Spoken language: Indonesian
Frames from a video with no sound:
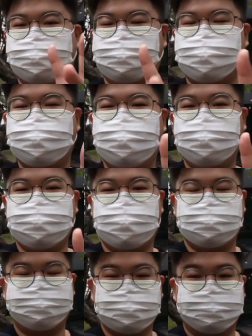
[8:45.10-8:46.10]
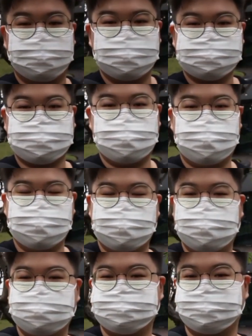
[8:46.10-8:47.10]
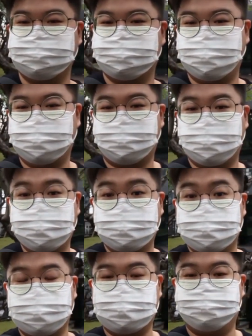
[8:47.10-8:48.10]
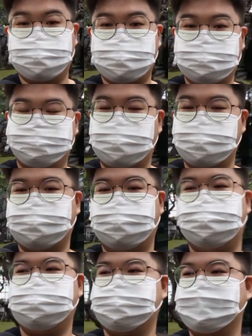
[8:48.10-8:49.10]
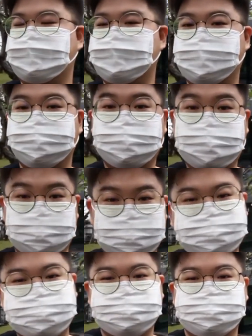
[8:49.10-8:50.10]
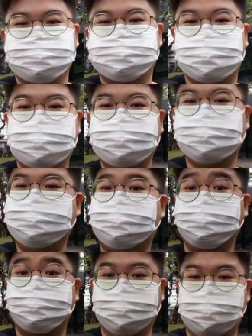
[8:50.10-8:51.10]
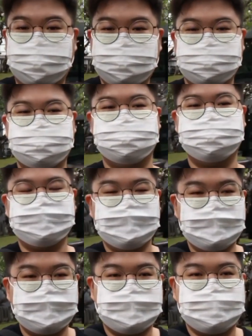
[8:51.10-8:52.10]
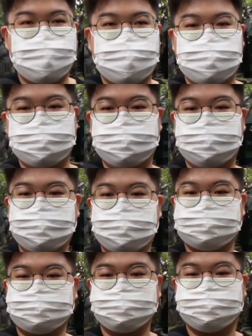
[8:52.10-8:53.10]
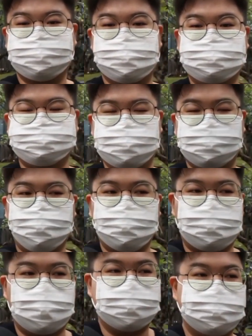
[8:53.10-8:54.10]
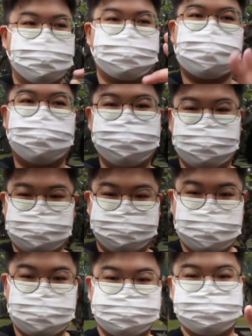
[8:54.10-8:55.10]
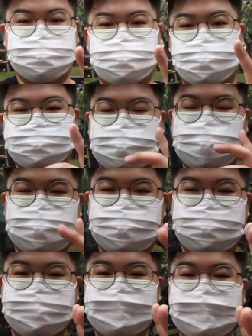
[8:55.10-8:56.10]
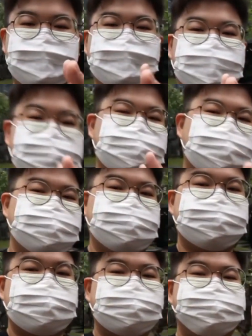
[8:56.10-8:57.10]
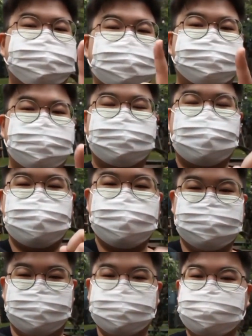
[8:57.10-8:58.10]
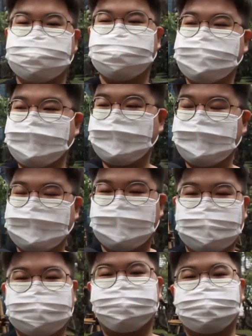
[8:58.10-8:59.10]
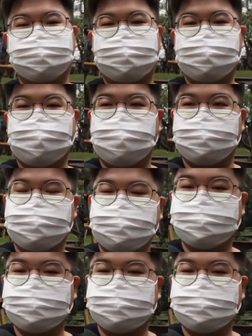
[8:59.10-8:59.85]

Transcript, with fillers: Jadi yang teman-teman lihat sekarang adalah contoh recording dari kamera depannya Unihertz Jelly 2E dan ini resolusinya sebenarnya gue kurang gitu tahu ya tapi harusnya kalau seandainya kita lihat dari preview layarnya ini kemungkinan ada